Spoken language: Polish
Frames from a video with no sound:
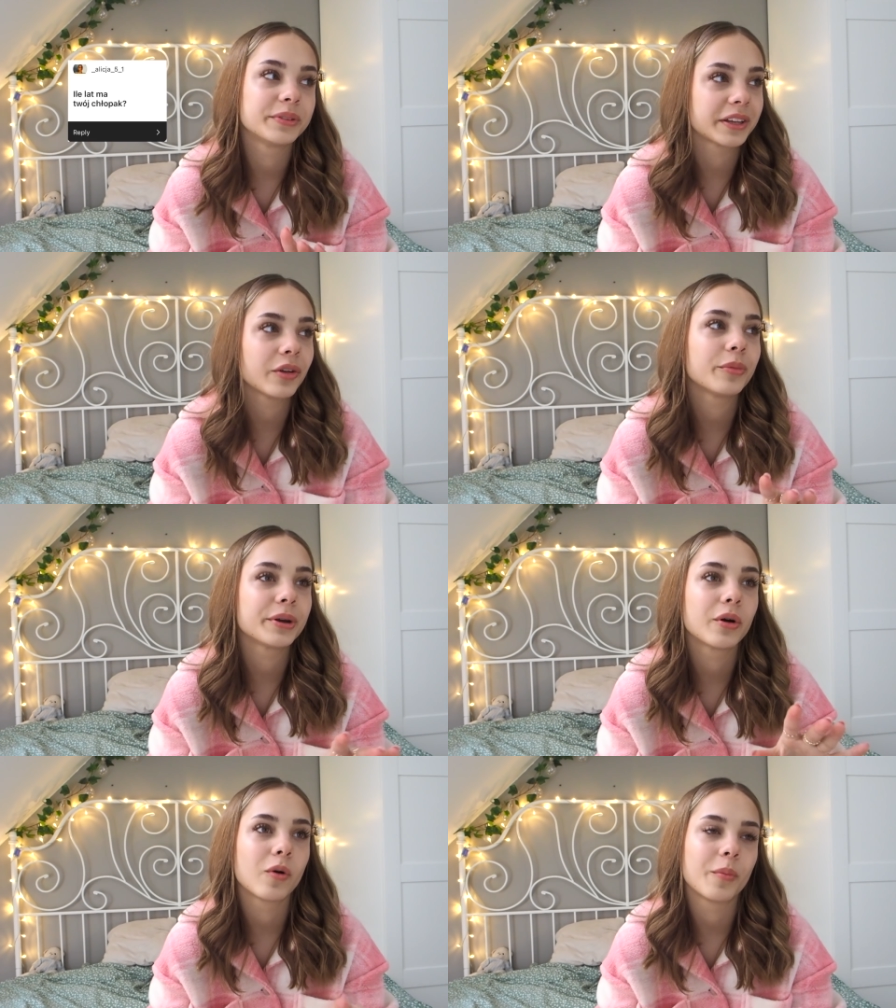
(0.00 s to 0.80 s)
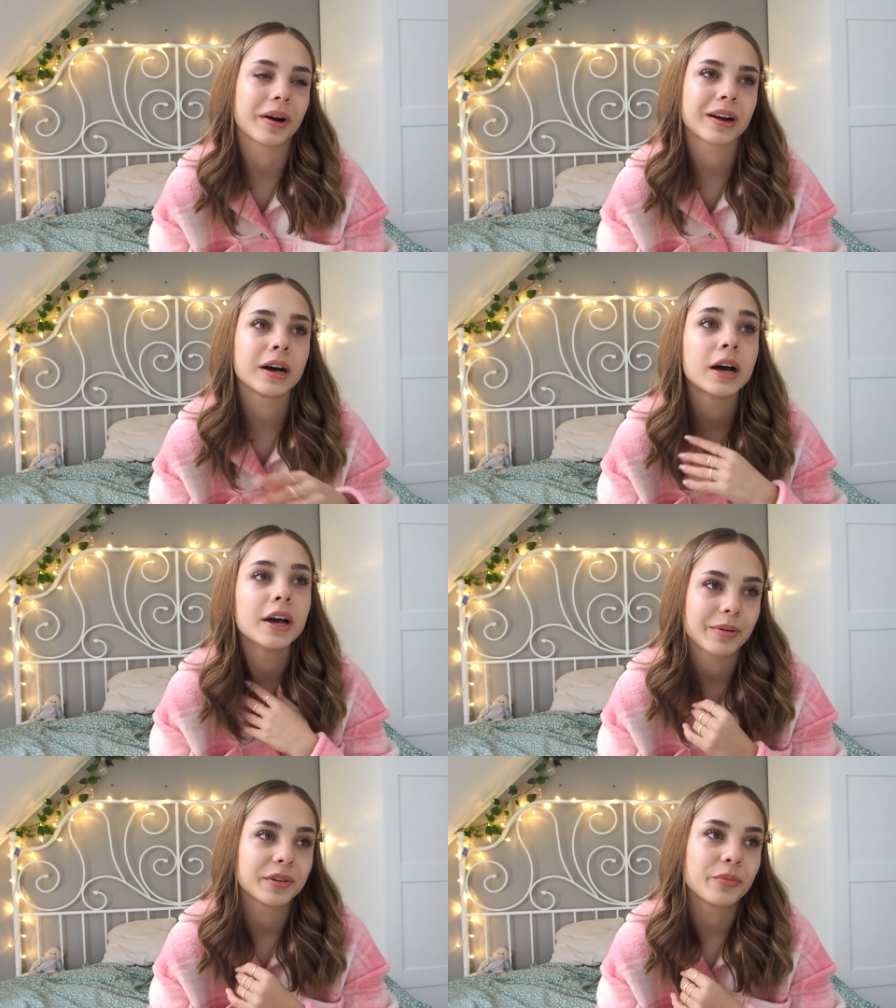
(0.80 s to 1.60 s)
Pytania o mojego chłopaka
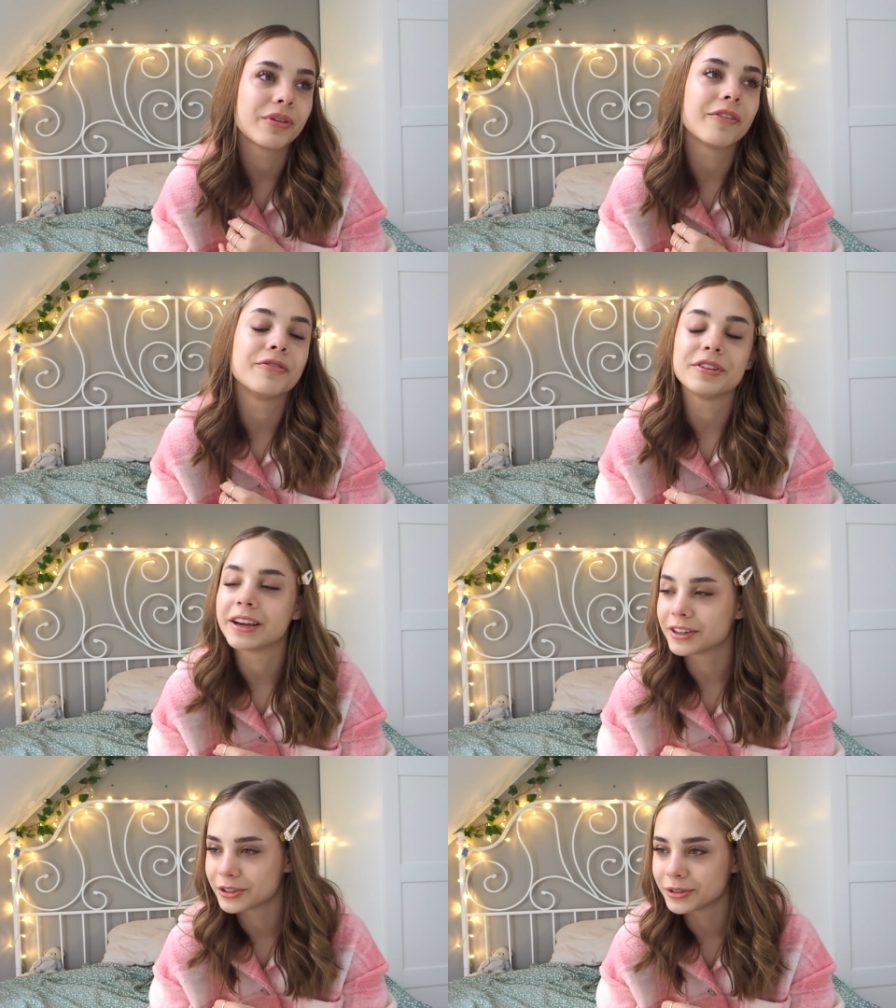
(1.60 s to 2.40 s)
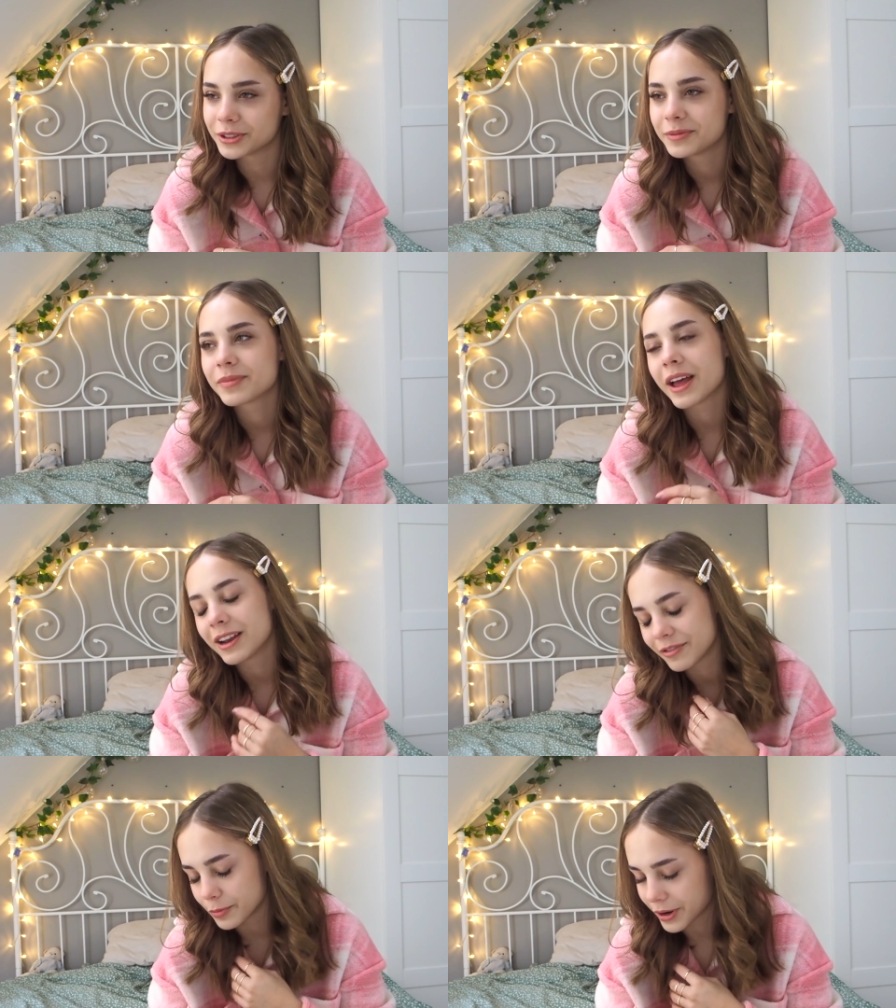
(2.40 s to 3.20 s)
naprawdę była większość,
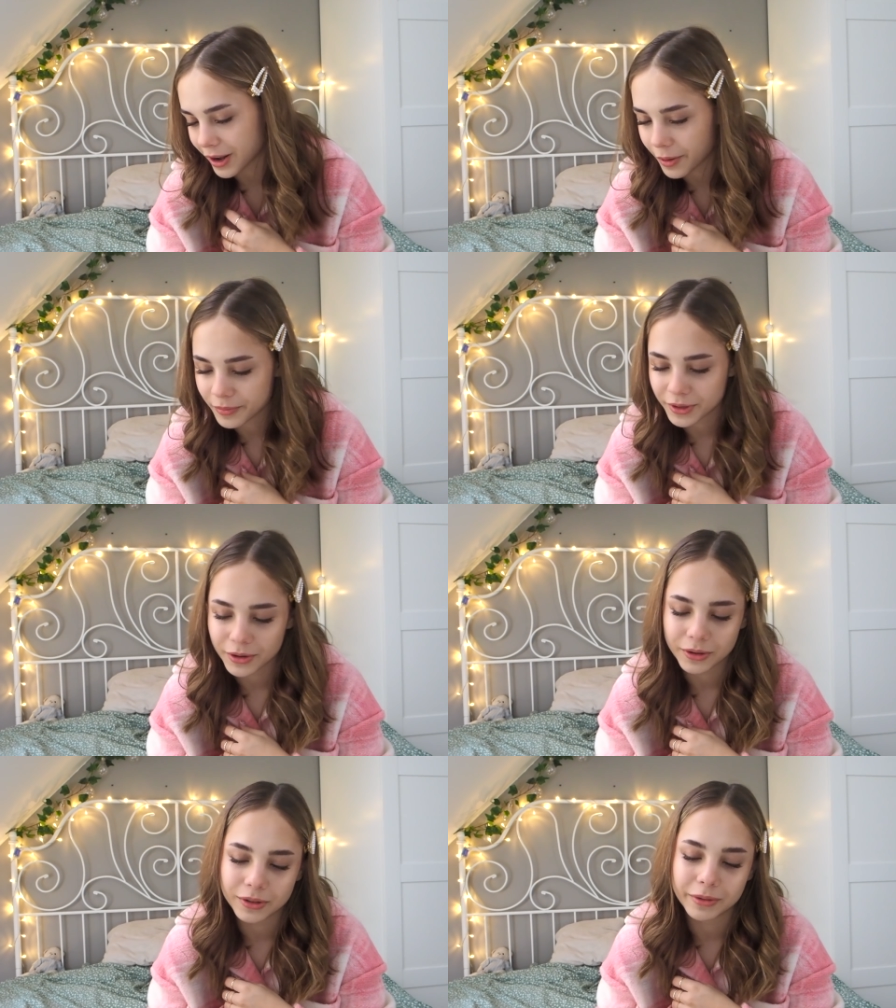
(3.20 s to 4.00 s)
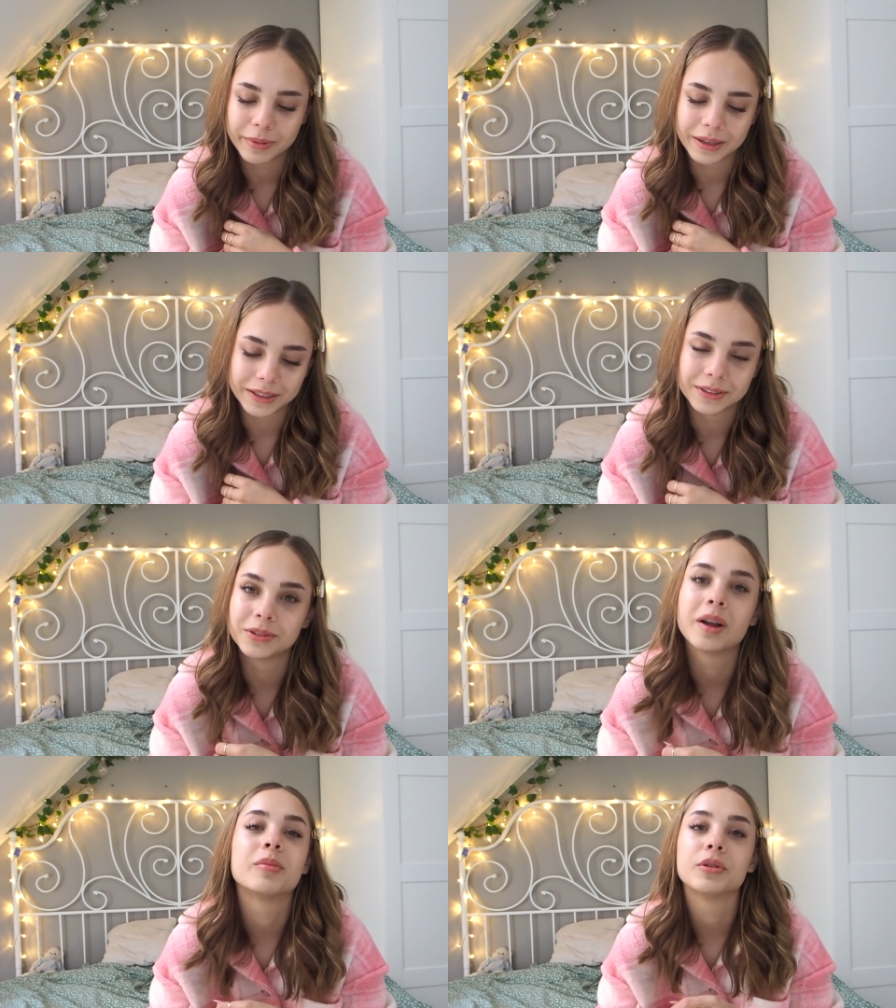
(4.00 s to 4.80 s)
ale wybrałam tylko chyba
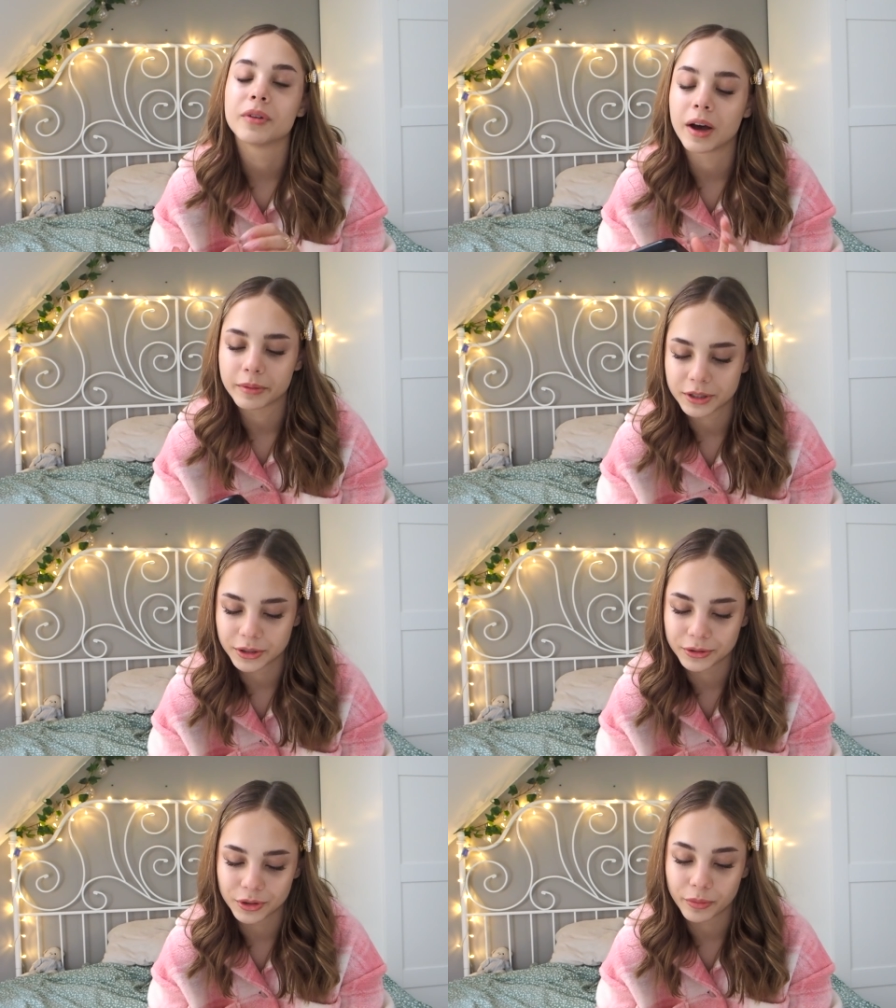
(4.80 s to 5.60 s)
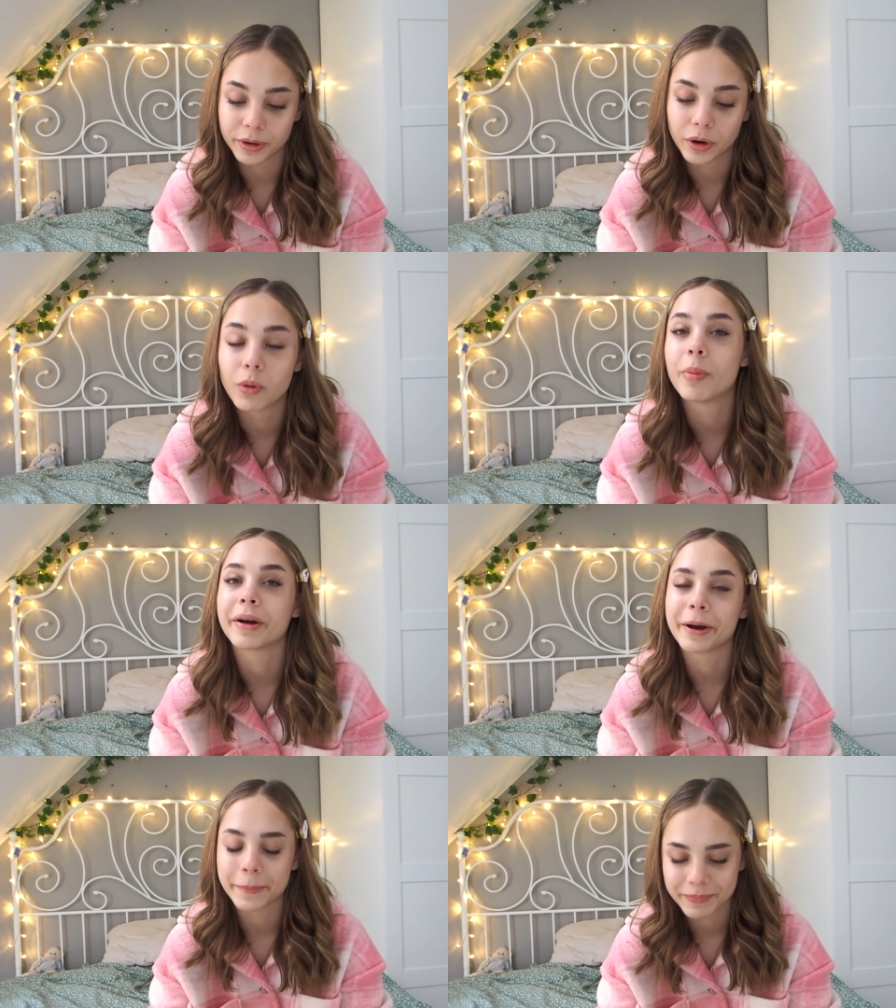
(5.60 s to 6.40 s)
jedno albo dwa, jeśli chodzi o mojego
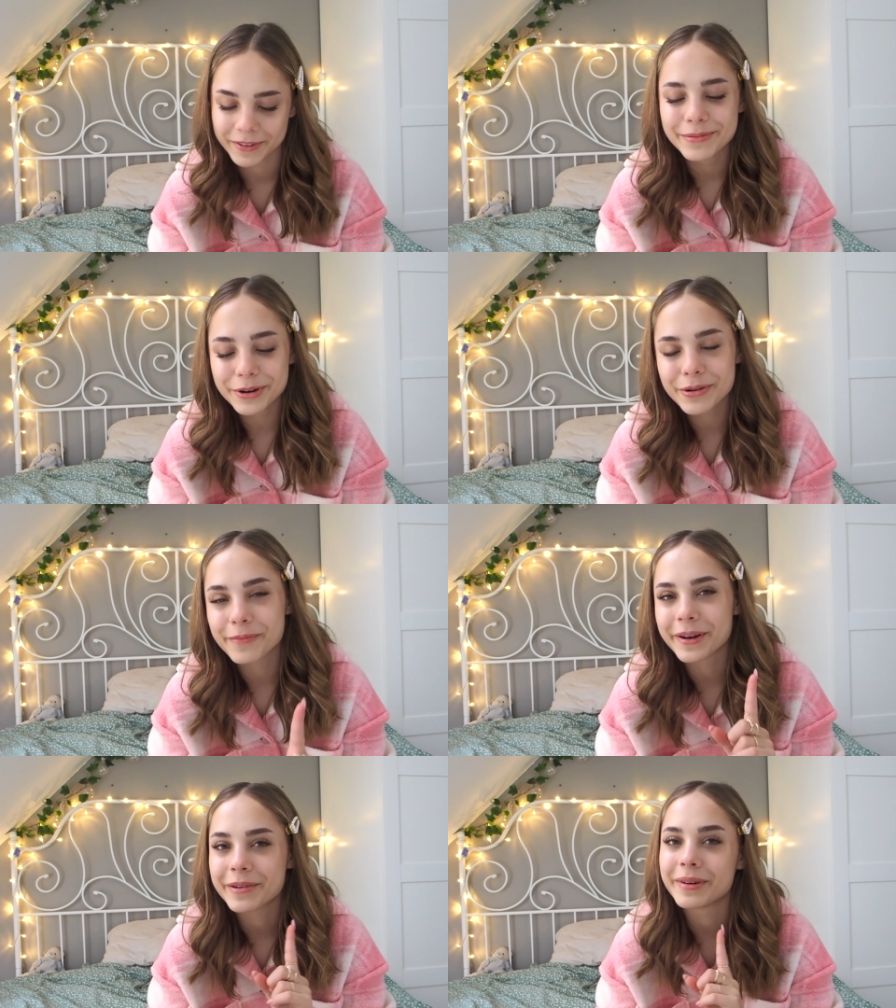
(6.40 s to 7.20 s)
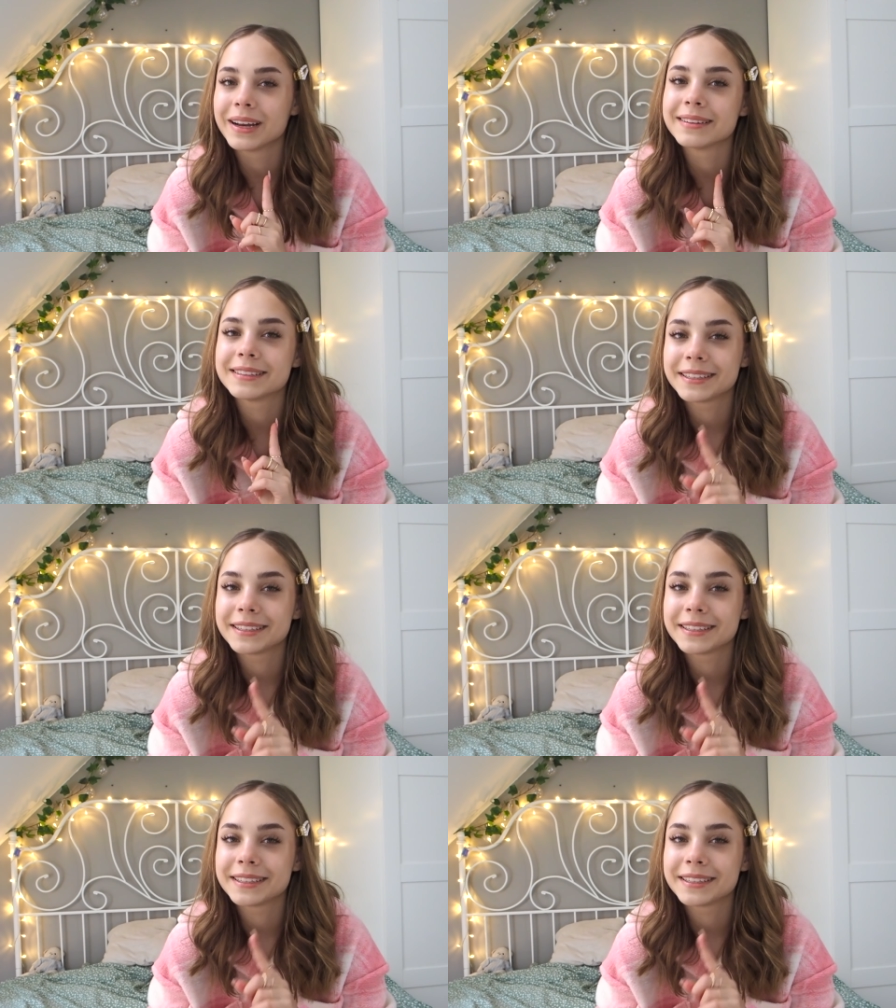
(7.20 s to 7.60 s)
chłopaka. Mój chłopak ma lat